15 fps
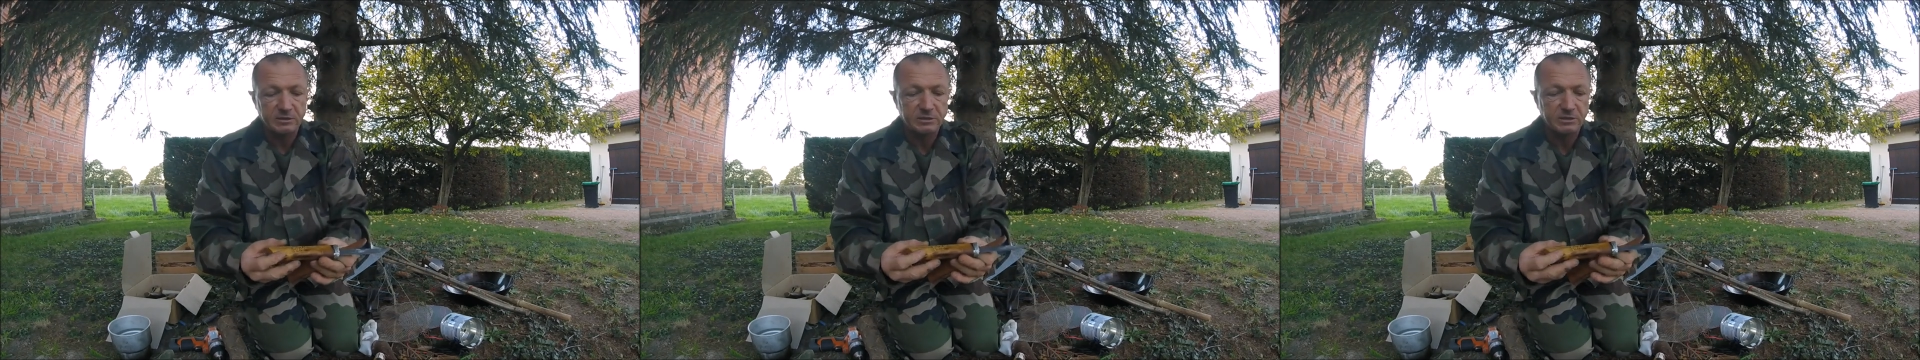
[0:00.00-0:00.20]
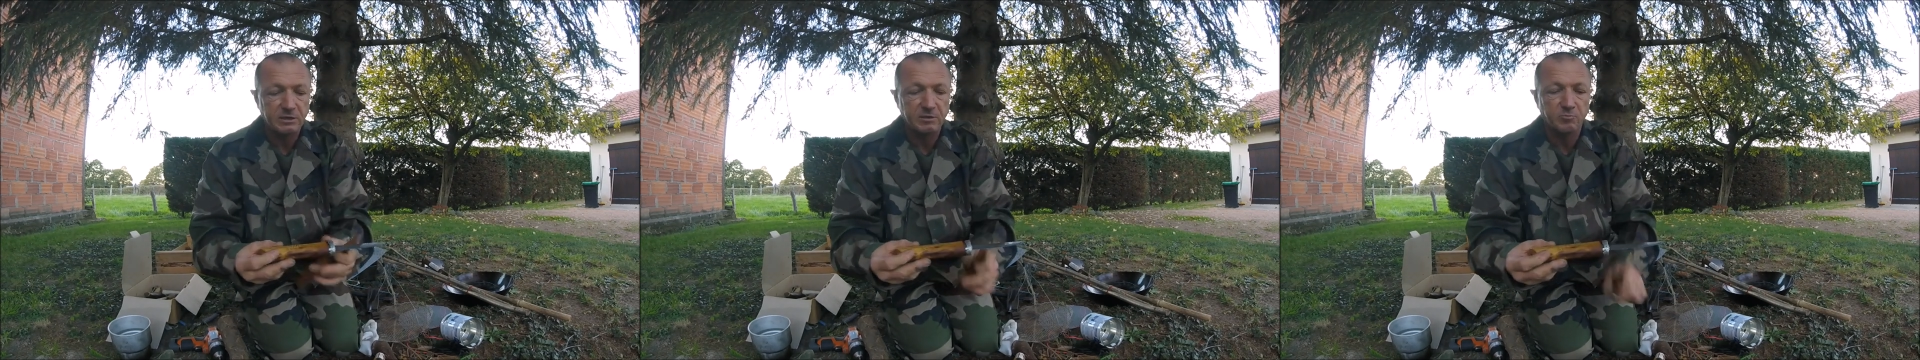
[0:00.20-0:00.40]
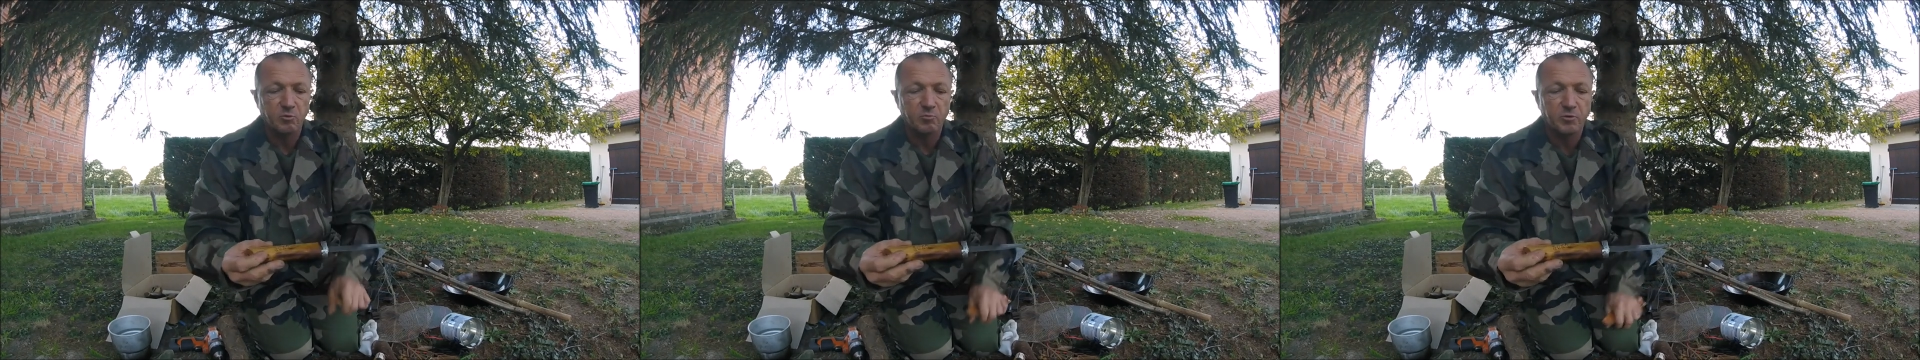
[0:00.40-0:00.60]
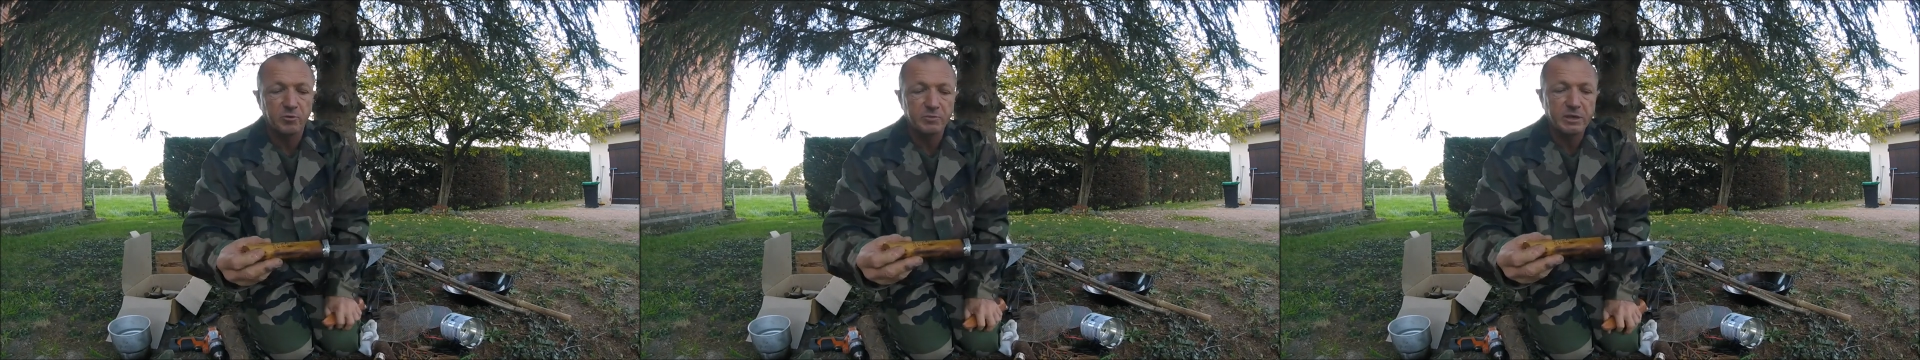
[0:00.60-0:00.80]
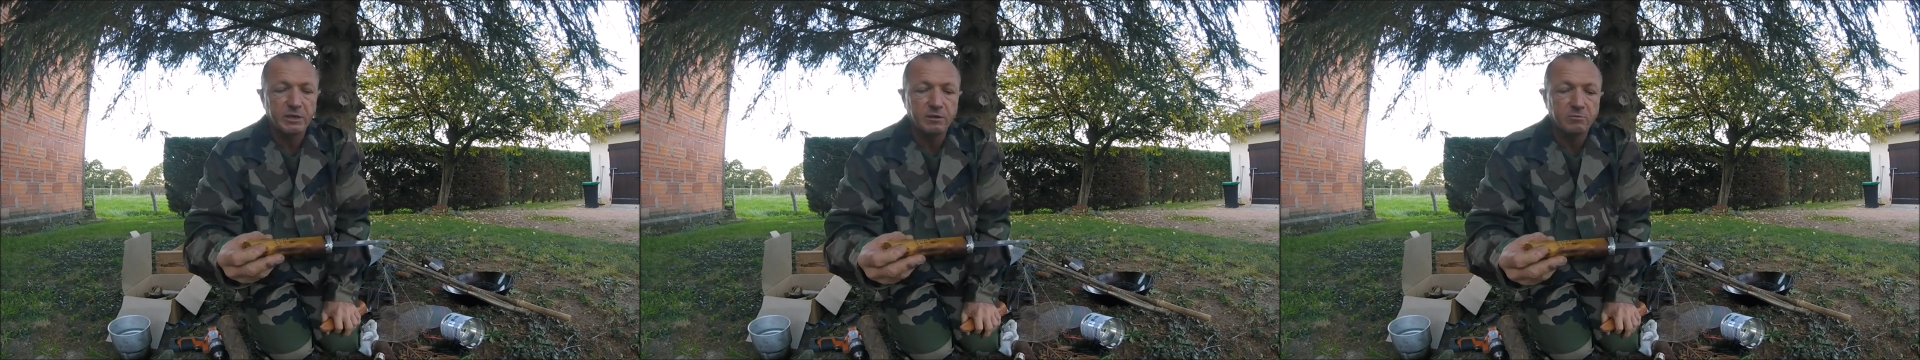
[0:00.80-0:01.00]
C'est mon
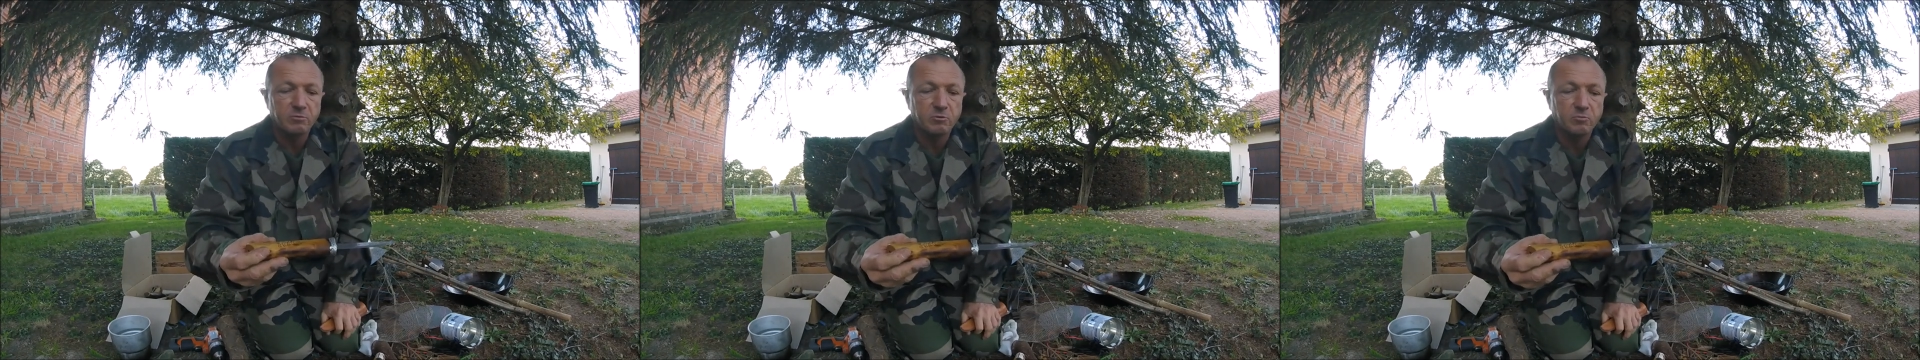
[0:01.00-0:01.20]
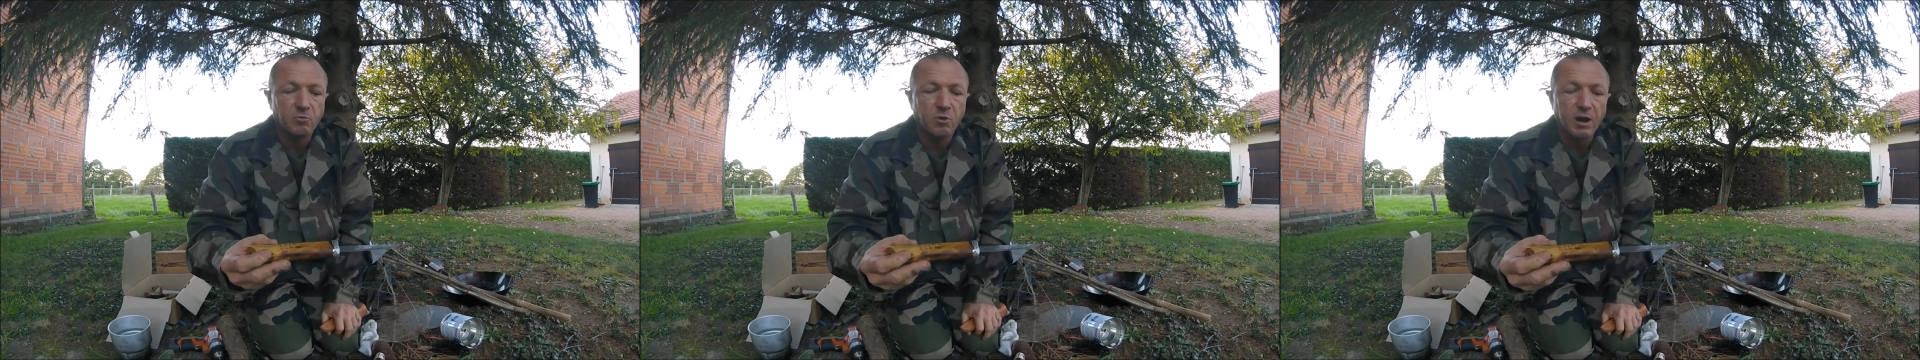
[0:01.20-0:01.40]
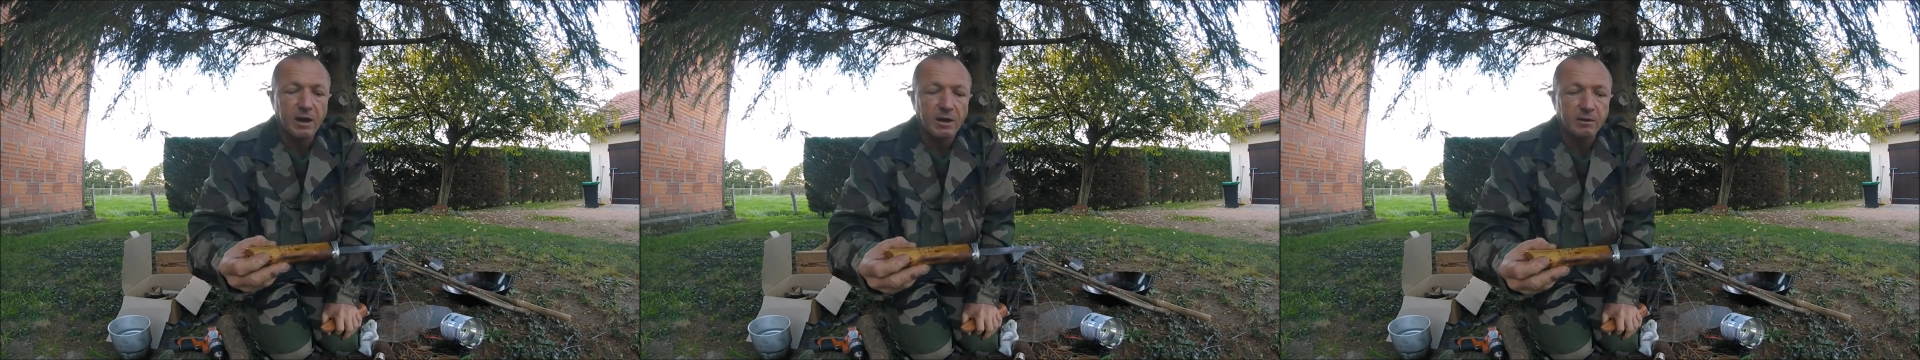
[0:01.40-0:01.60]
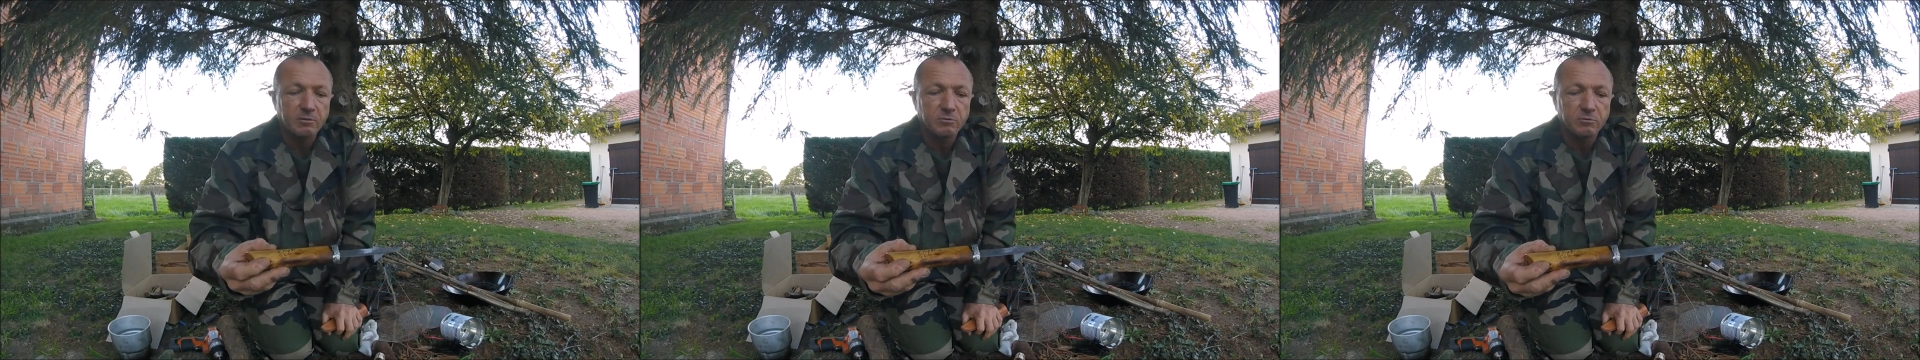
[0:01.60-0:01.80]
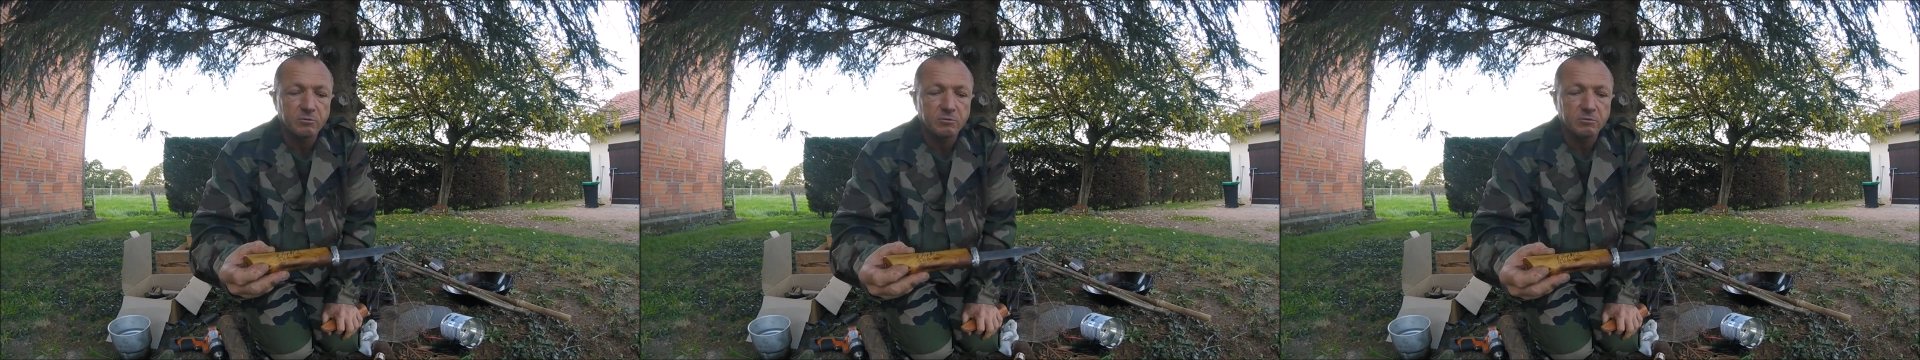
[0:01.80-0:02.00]
premier euh, Mora,
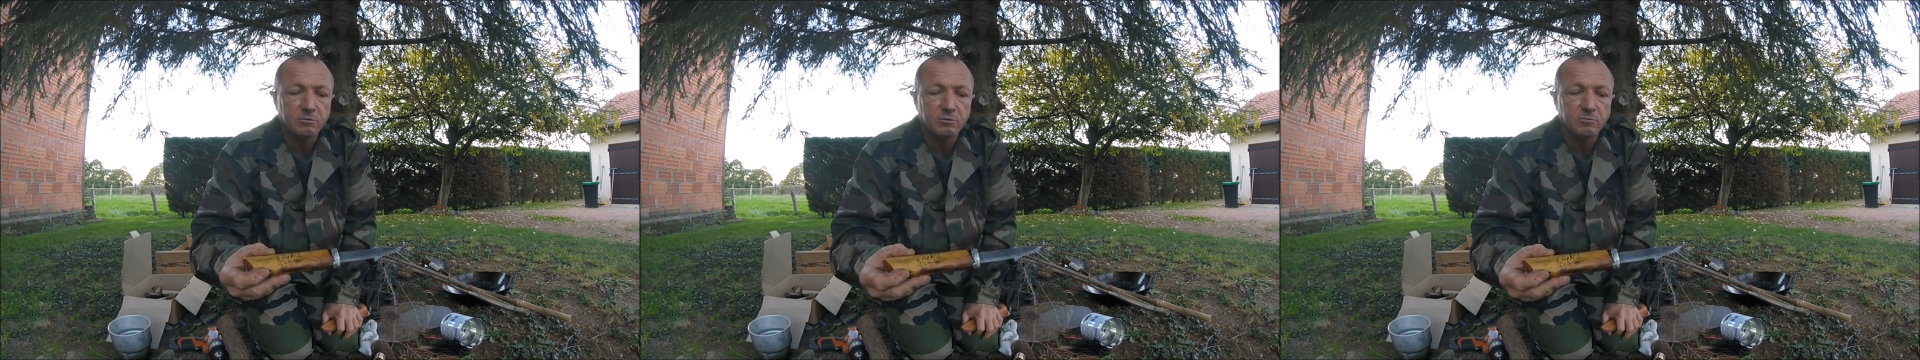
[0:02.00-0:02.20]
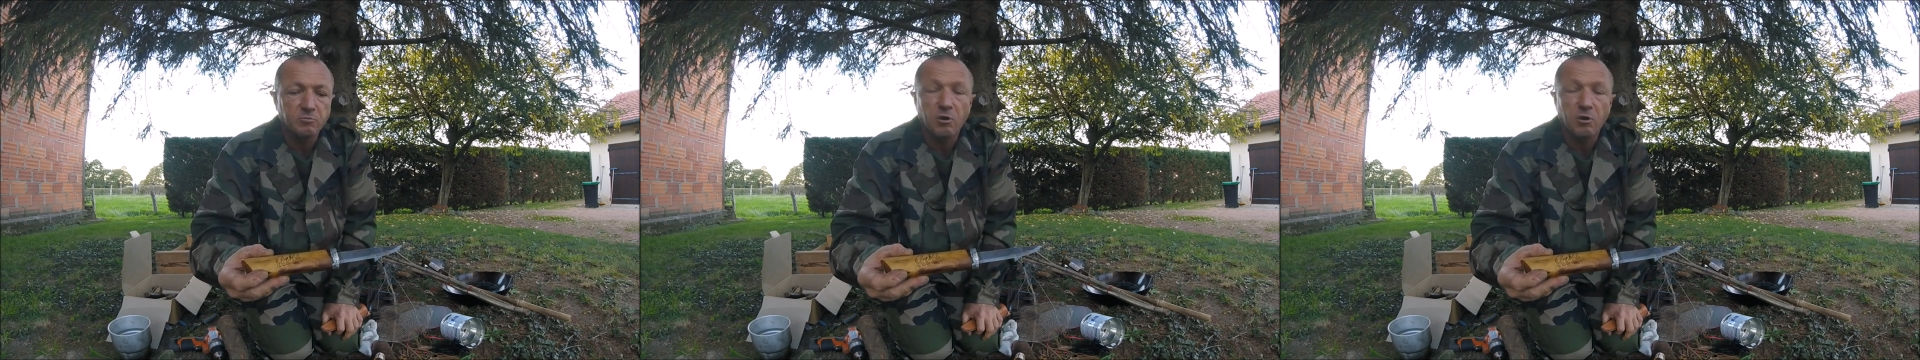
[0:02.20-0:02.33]
euh,